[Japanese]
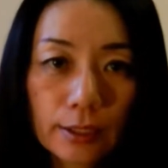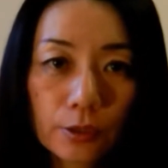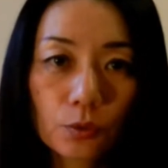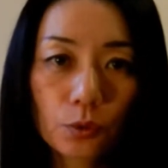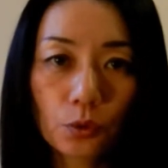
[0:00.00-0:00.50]

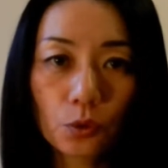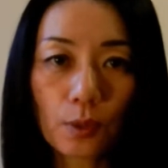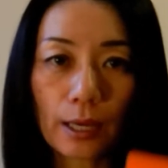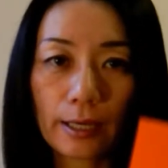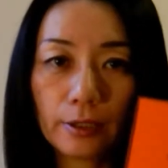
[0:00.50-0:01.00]
と今日
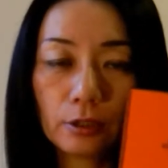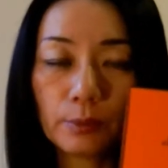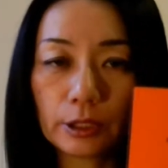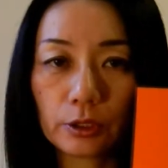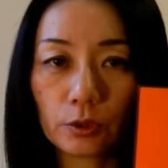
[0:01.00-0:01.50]
は
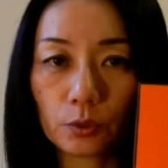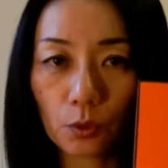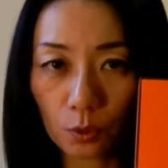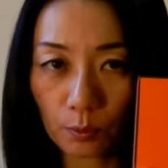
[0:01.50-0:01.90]
エルメスの